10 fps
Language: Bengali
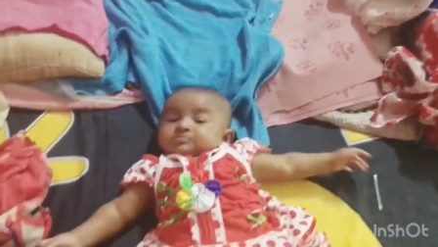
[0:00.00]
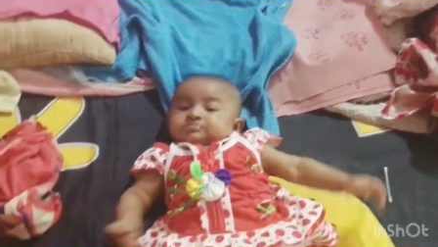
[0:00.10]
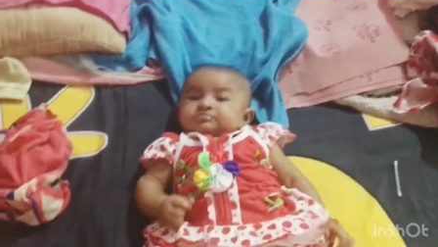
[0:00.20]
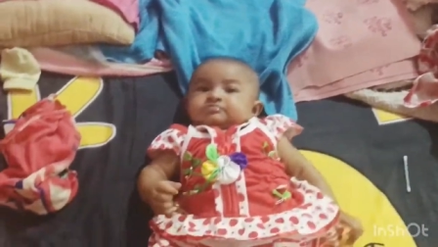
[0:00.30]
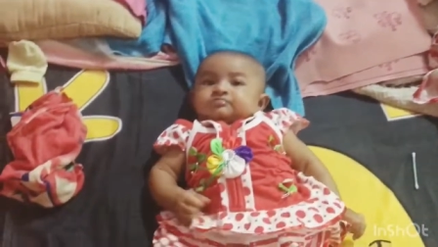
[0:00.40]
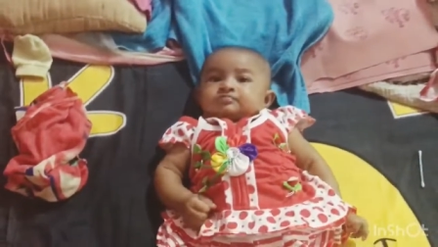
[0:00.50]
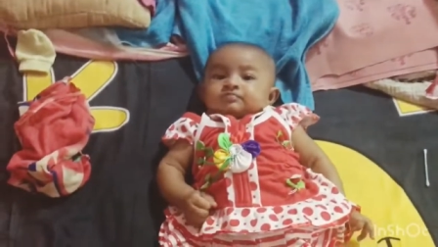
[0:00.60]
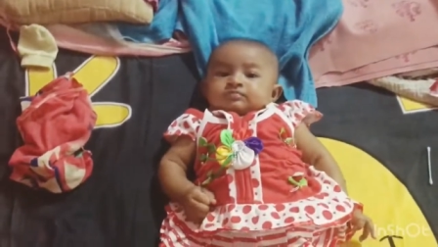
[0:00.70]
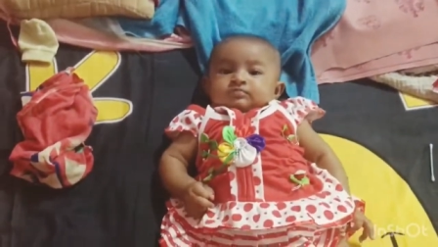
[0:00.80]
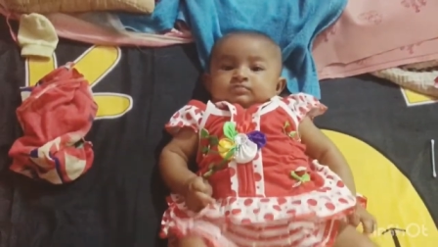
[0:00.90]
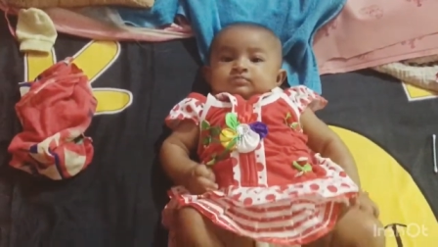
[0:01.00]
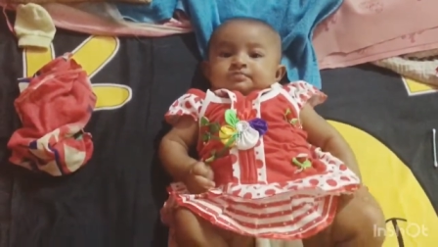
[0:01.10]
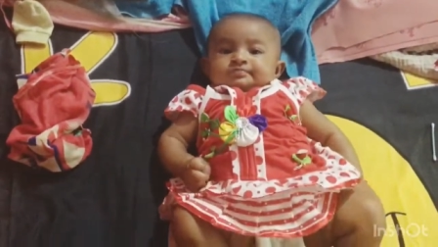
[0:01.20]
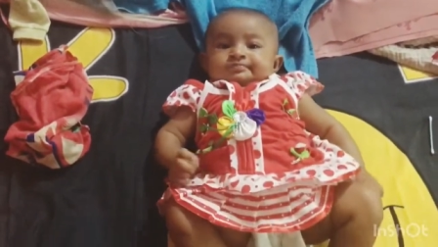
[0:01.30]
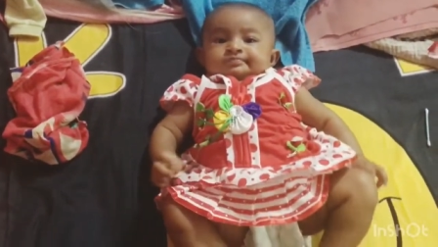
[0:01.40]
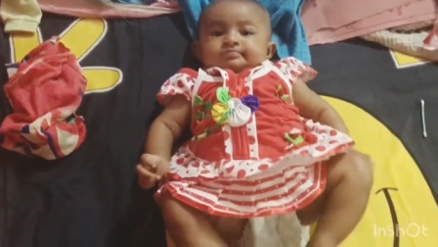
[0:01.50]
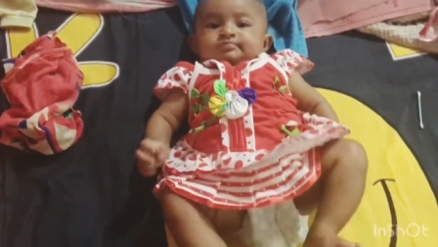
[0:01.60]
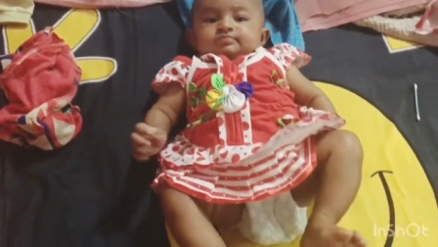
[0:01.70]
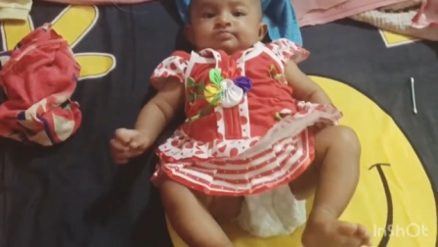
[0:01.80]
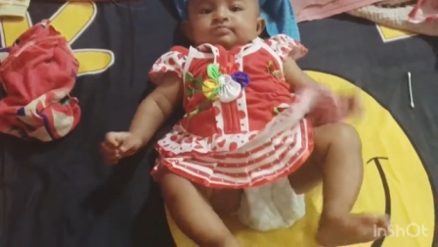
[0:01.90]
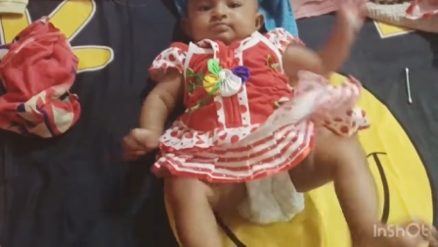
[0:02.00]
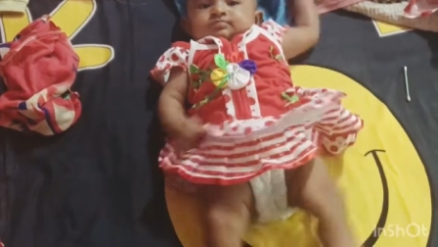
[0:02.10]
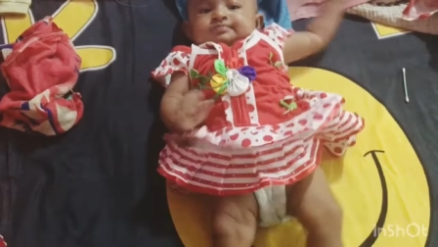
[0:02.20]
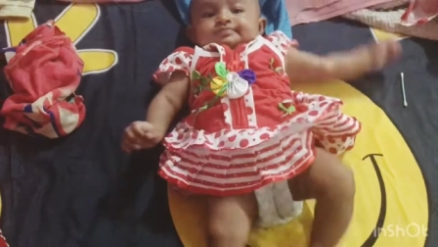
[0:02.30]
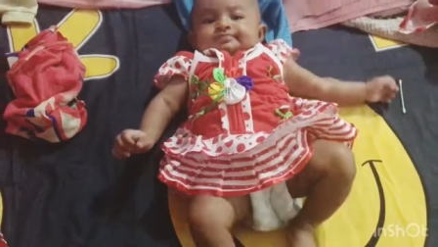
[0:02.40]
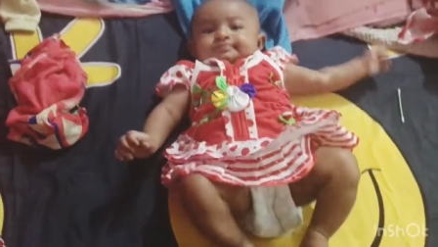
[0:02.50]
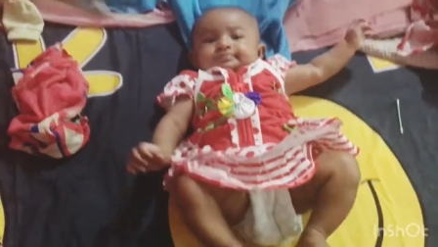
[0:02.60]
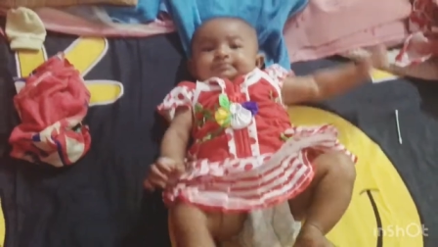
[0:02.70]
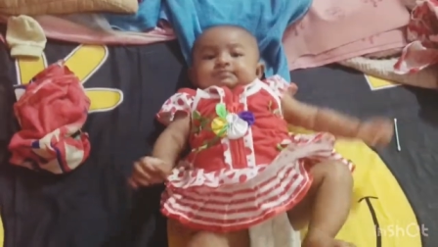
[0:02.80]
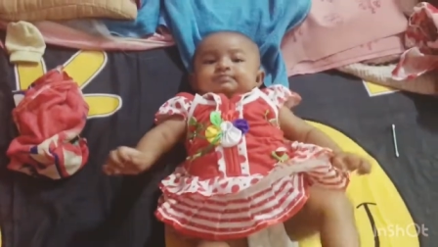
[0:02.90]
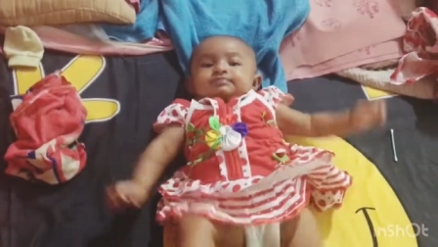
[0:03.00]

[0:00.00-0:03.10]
জন্য কালো লাগছিল এই দেখো কেমন লাগছে দেখে বলো